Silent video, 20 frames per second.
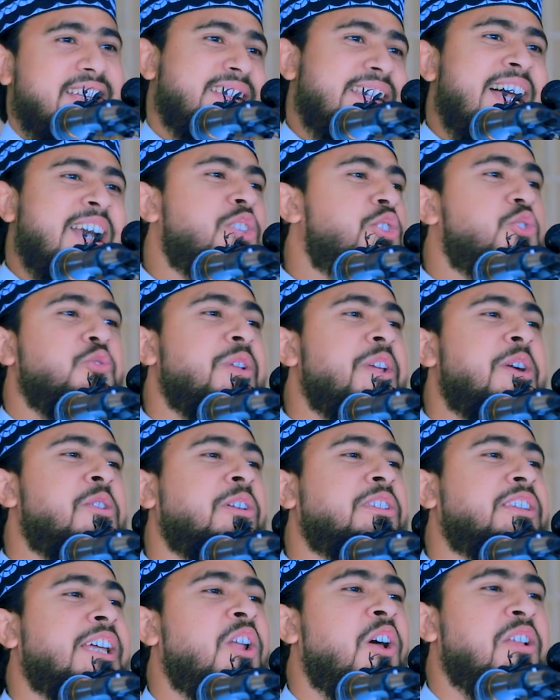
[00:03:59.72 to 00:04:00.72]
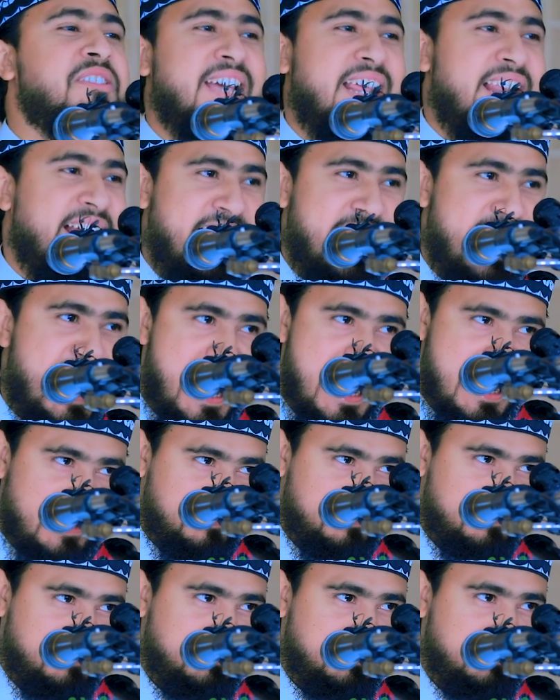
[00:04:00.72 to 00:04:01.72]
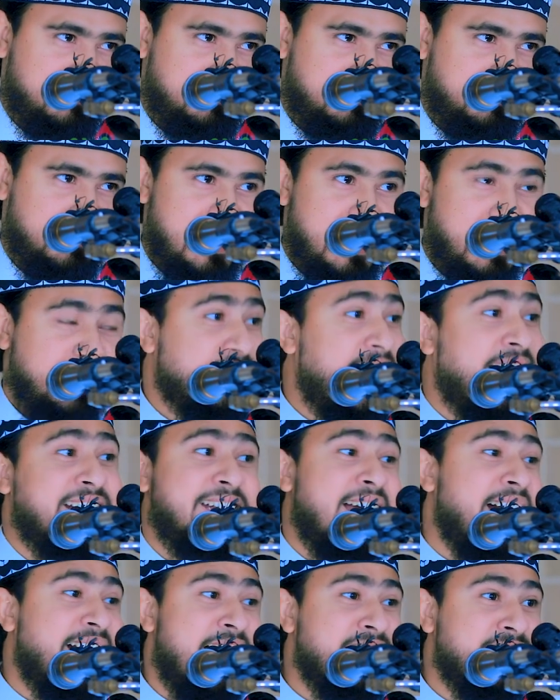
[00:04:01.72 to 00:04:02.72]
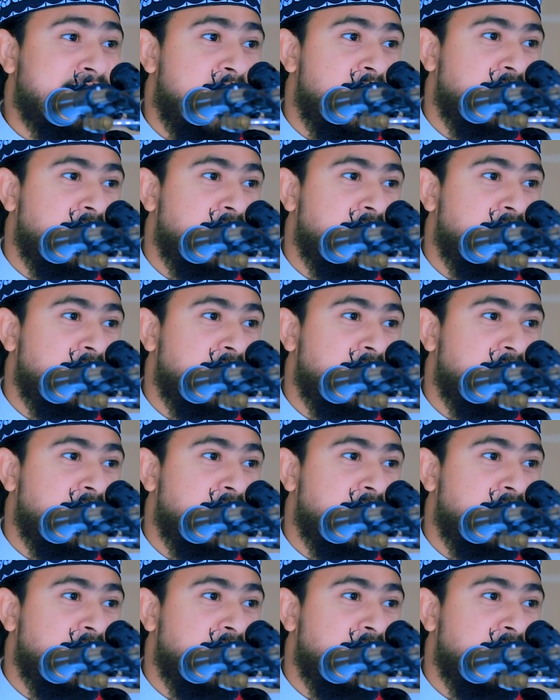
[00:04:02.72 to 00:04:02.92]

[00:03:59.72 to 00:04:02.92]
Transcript: তার চুরি করতে লজ্জা লাগে না তার ডাকাতি